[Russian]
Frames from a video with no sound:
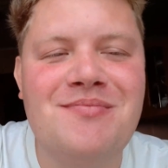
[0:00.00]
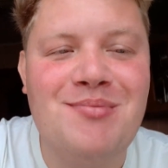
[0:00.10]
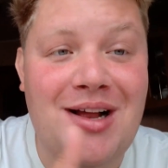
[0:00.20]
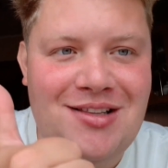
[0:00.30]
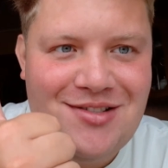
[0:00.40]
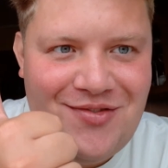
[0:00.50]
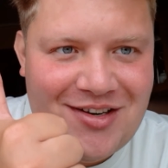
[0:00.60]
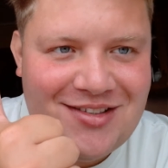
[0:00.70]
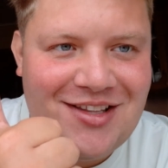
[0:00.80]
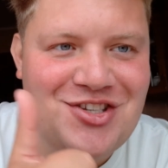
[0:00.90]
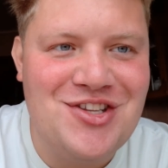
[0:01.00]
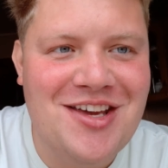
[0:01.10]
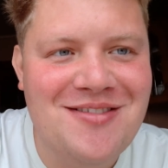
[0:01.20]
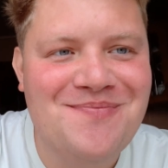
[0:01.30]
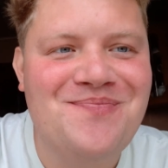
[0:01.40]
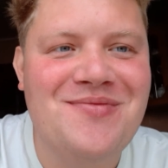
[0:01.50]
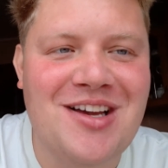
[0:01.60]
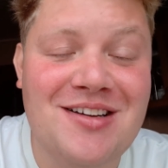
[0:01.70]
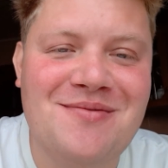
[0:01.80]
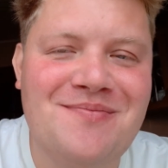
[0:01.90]
Палец вверх, точнее.
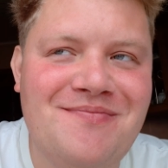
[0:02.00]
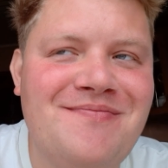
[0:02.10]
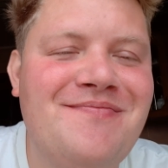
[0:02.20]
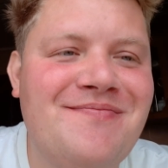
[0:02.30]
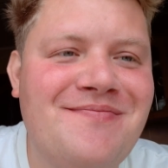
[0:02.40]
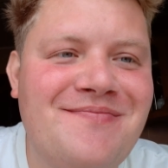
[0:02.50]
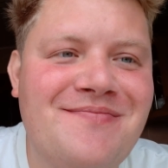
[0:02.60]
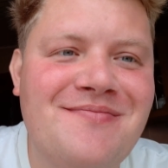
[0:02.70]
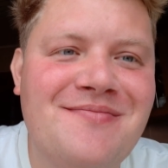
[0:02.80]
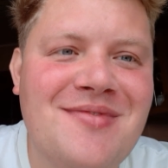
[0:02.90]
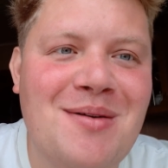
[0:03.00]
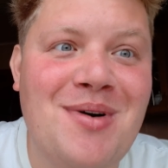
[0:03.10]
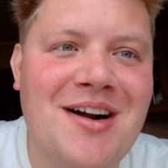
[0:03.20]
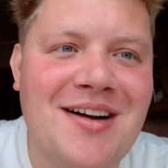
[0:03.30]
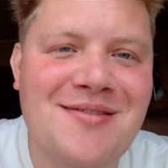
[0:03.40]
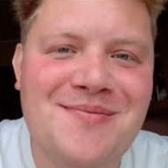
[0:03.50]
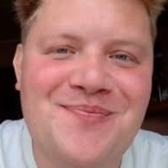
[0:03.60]
Так. Пока.